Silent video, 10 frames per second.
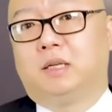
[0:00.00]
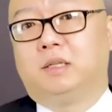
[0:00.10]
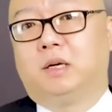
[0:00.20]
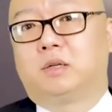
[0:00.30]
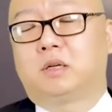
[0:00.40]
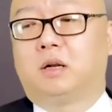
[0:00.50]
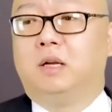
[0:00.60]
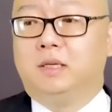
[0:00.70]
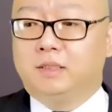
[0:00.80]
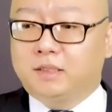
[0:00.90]
你要知
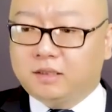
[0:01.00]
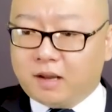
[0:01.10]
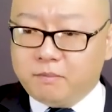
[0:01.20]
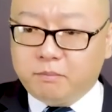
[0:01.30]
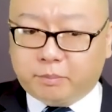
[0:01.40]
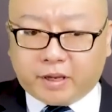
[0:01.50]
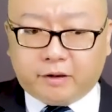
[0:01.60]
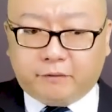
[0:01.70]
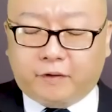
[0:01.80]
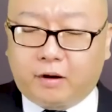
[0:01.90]
道，三
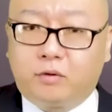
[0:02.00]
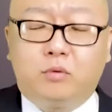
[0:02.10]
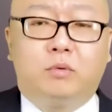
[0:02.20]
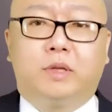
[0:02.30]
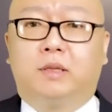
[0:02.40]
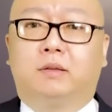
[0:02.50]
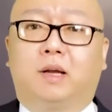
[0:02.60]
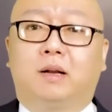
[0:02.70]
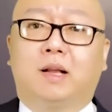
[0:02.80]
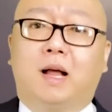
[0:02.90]
北防护林
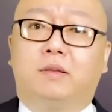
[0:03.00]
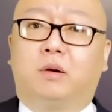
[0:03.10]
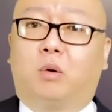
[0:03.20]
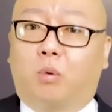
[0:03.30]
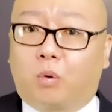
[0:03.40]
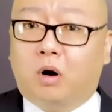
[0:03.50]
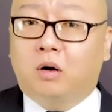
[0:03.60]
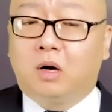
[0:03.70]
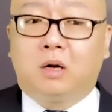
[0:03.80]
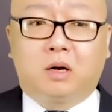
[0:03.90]
它干的活
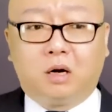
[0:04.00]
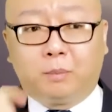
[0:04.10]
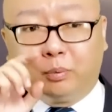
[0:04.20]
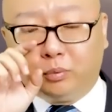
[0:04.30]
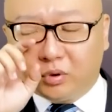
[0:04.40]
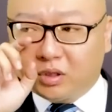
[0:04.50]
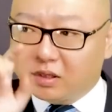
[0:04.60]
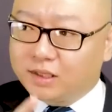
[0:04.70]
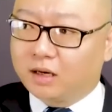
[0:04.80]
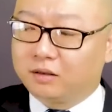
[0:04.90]
儿可不
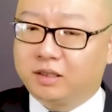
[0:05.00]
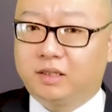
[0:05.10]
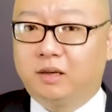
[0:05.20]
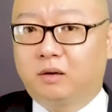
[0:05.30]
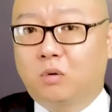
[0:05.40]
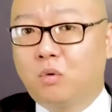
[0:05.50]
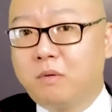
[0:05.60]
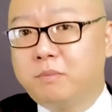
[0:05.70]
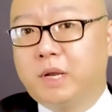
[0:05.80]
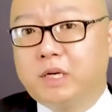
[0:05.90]
是像这些
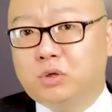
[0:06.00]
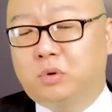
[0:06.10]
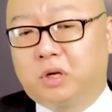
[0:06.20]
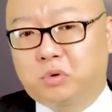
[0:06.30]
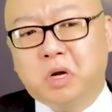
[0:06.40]
官媒说的，